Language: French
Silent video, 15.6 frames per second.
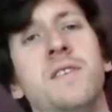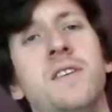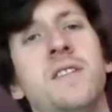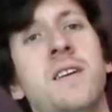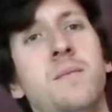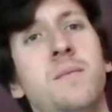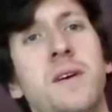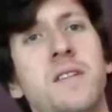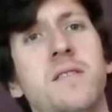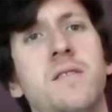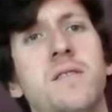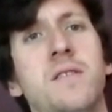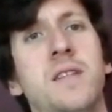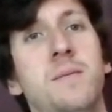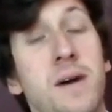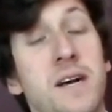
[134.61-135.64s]
va-t-elle mettre
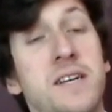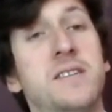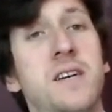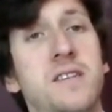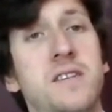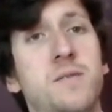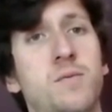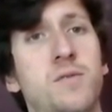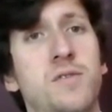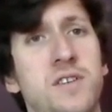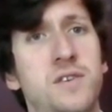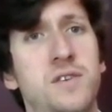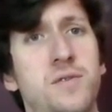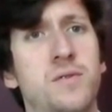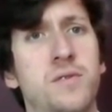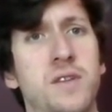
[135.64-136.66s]
des masques à
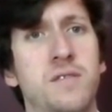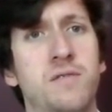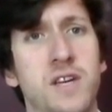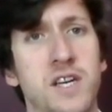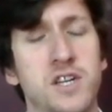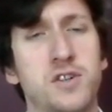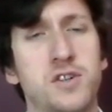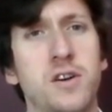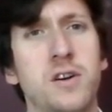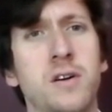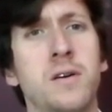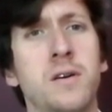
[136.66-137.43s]
disposition des voyageurs